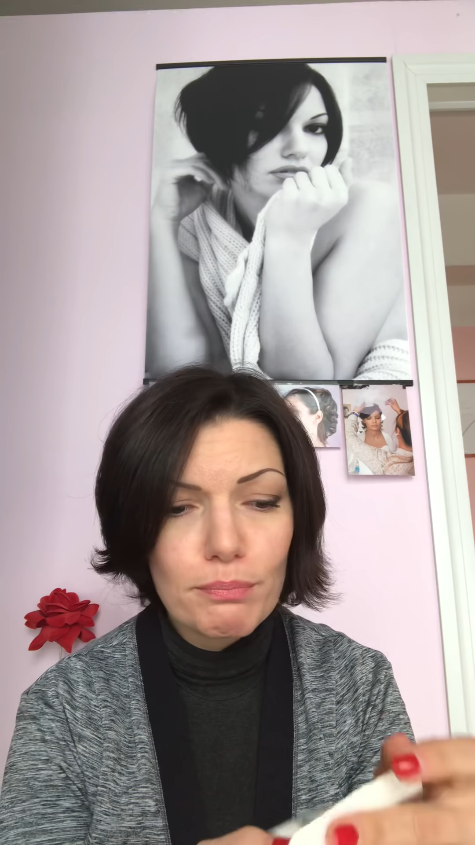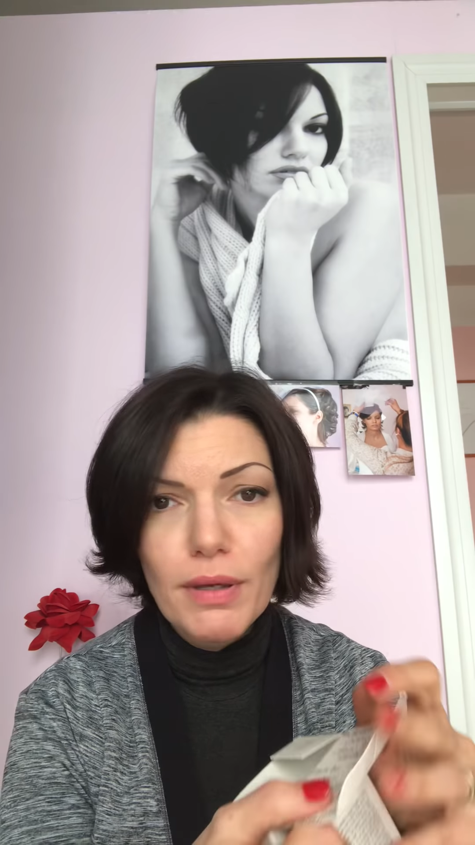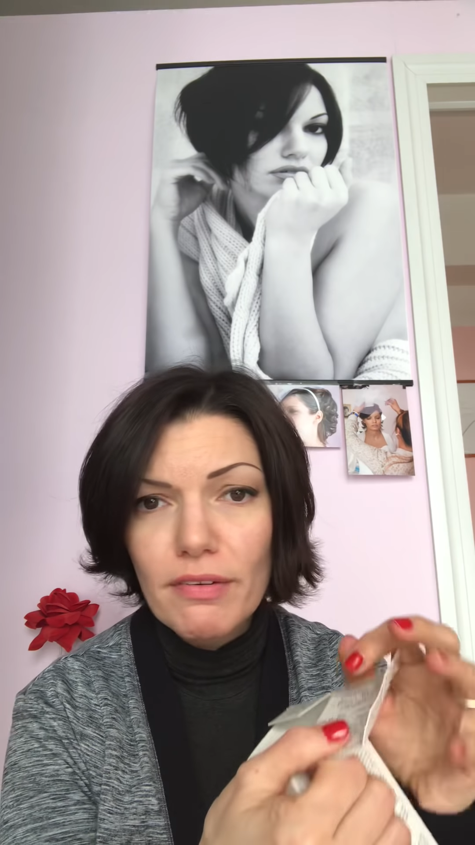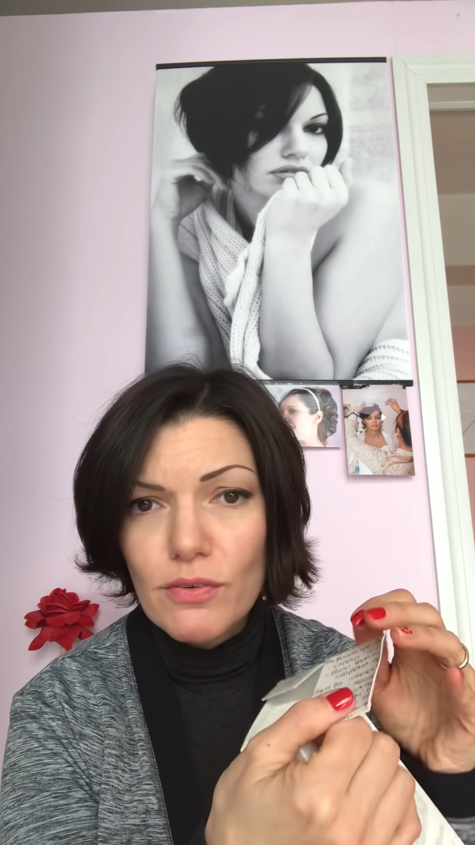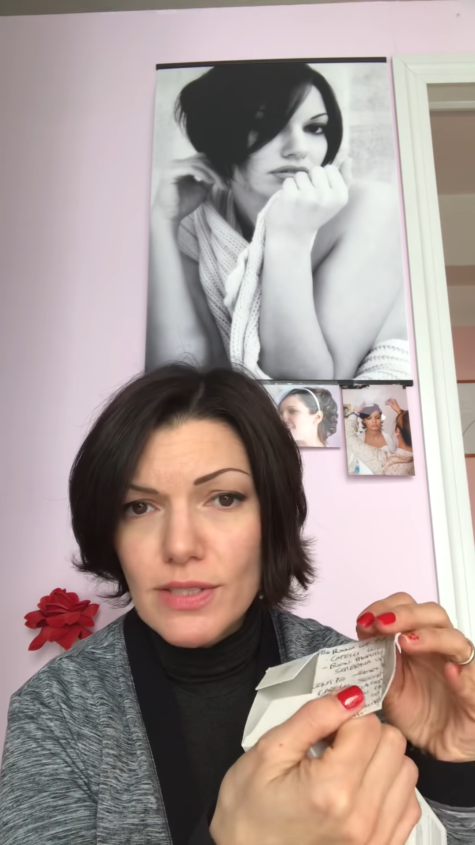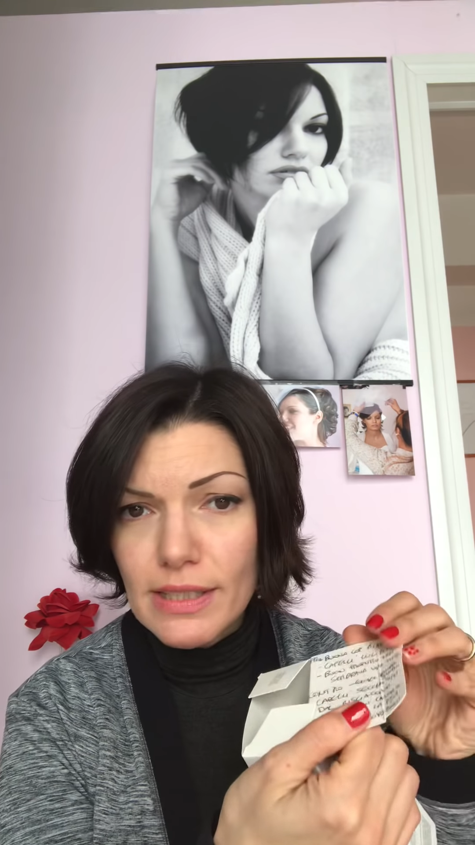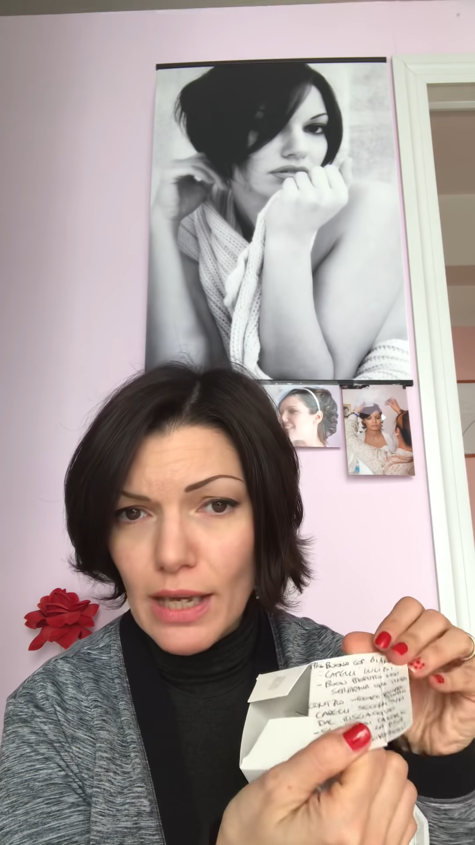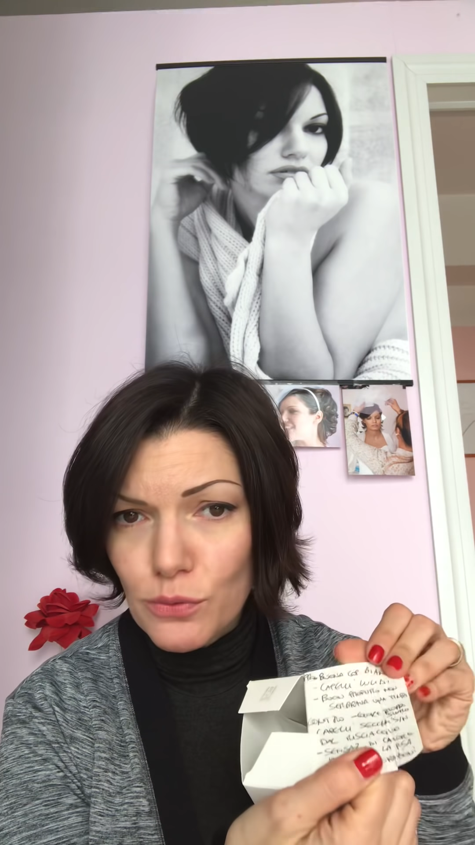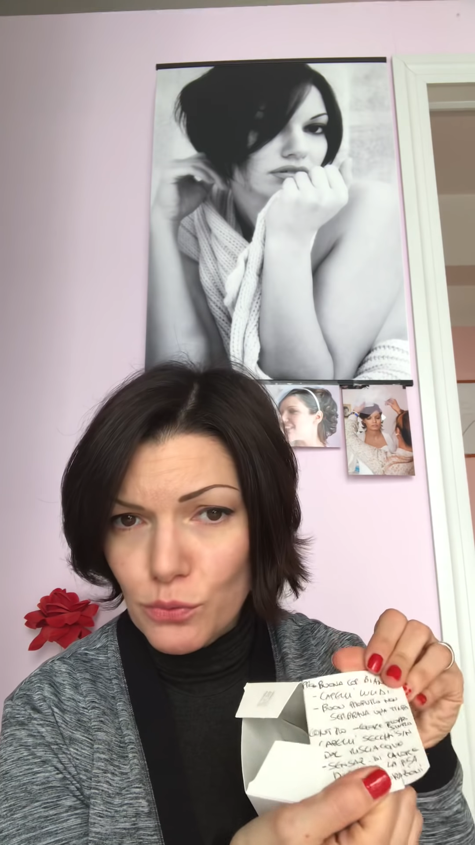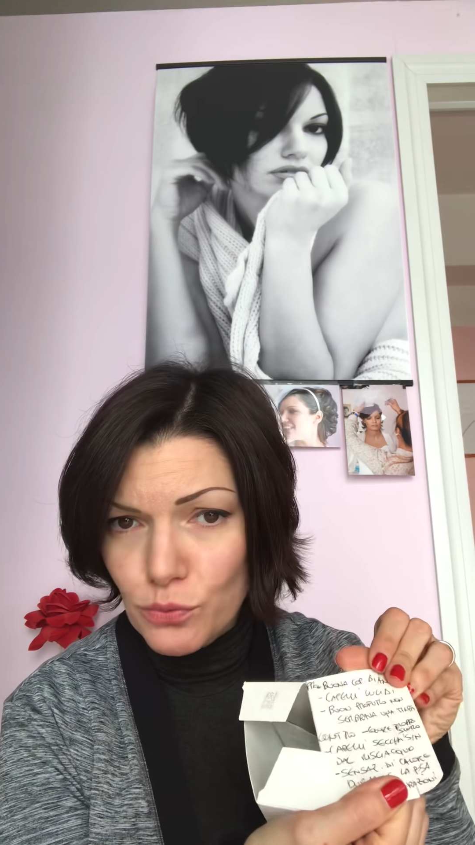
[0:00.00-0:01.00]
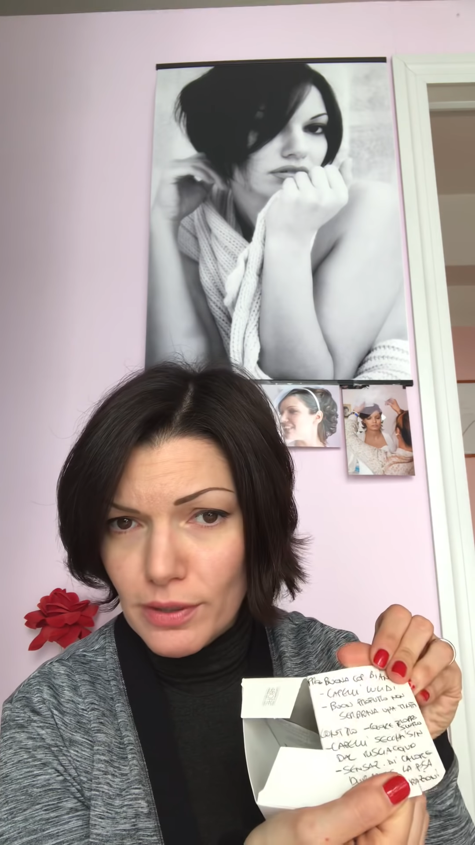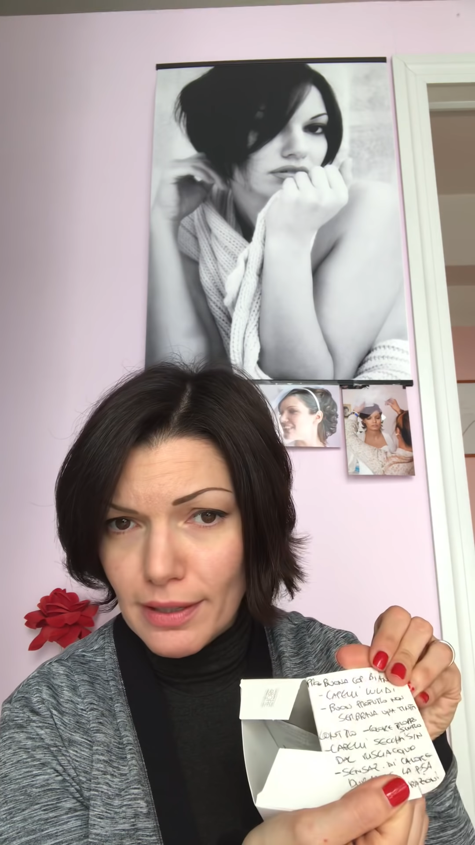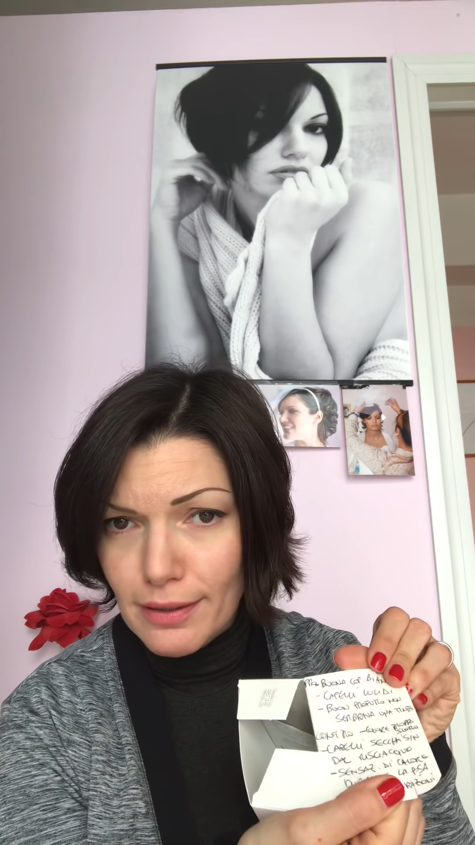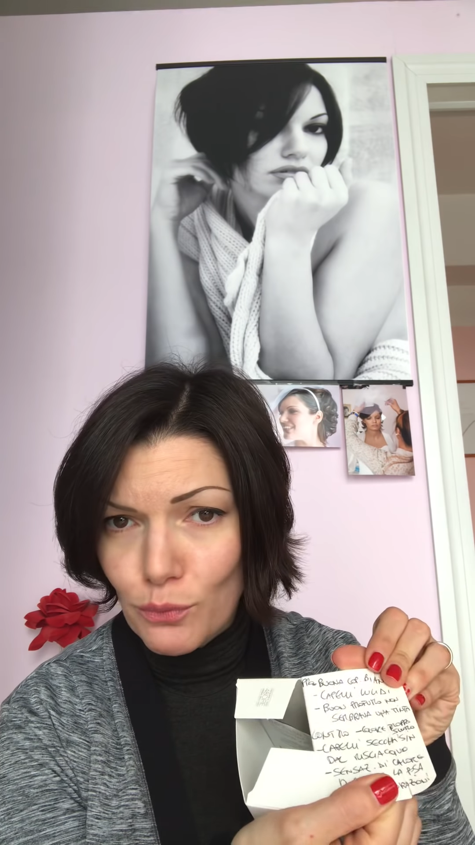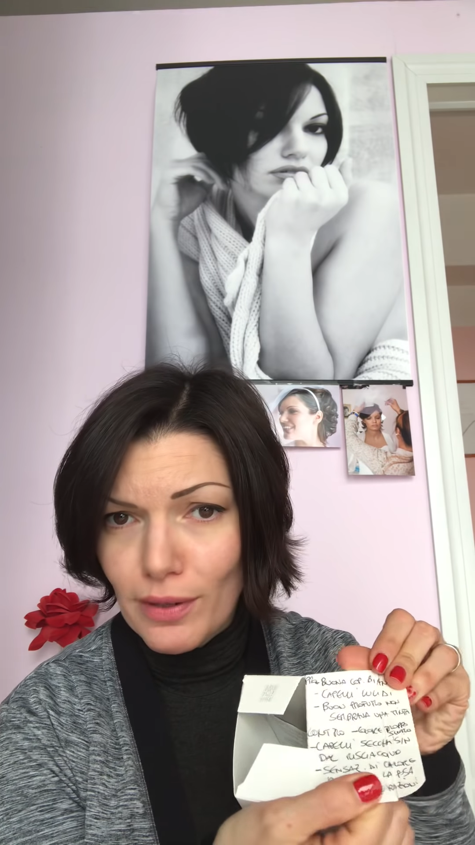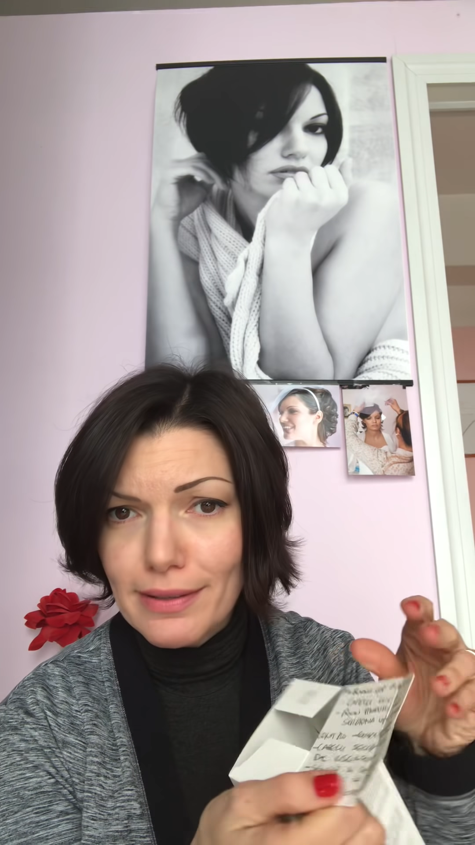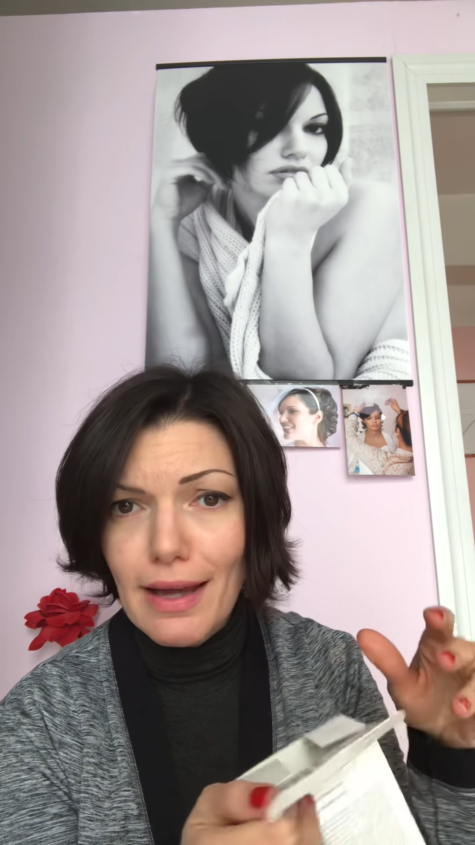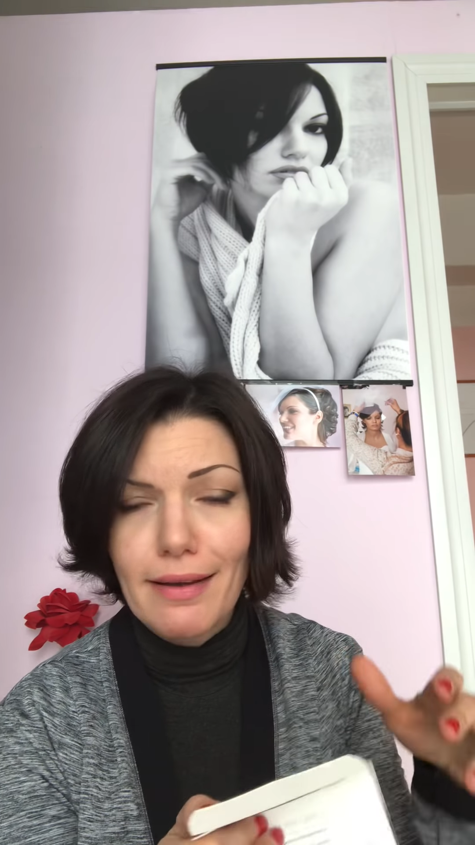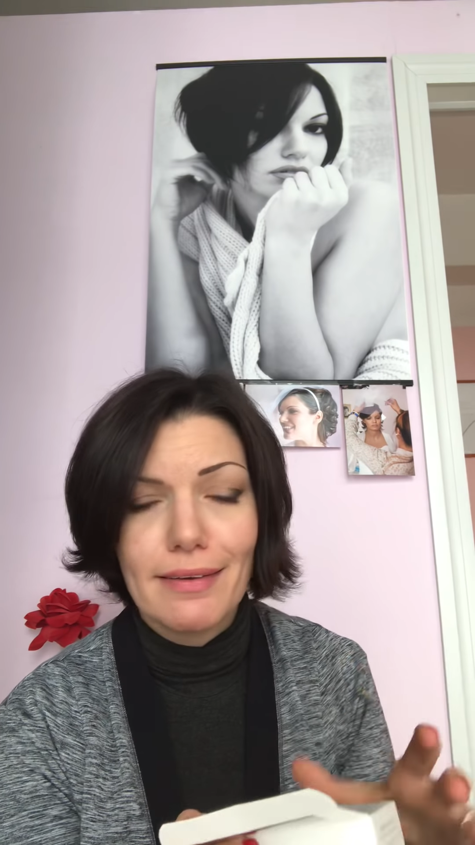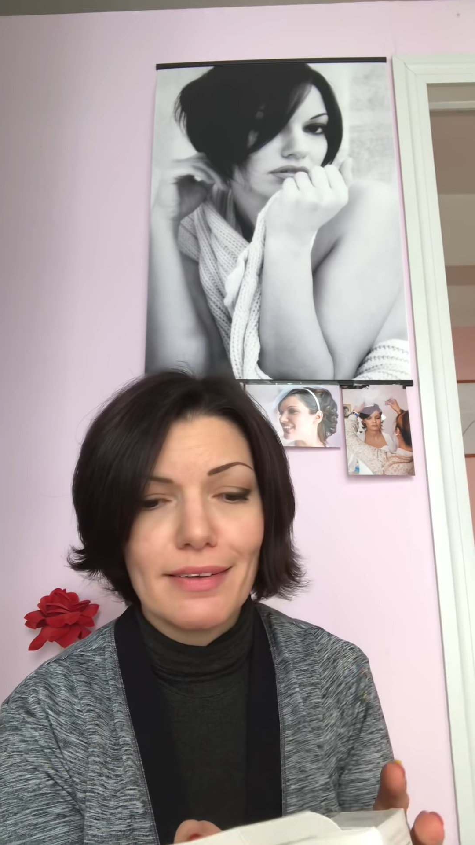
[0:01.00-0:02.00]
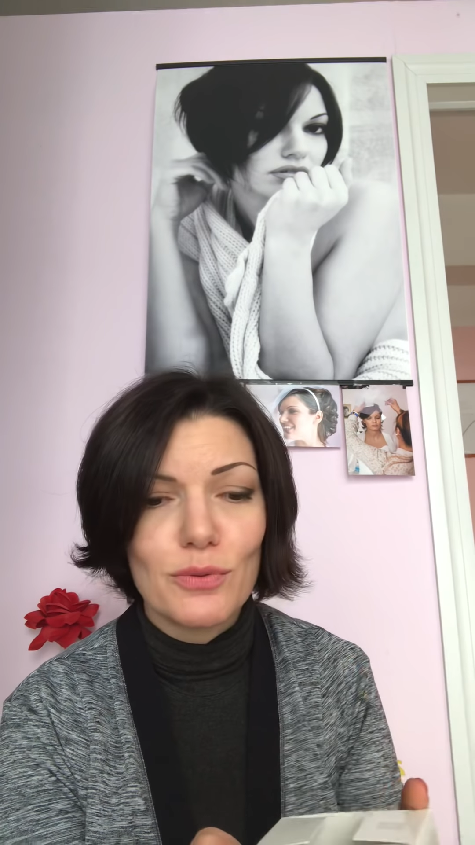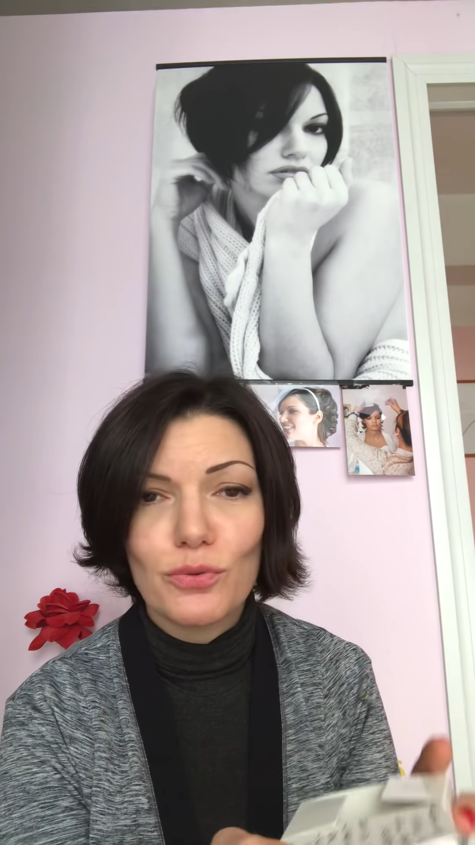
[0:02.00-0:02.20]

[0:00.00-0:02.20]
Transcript: mi avevo segnato tutte le qualità, eh,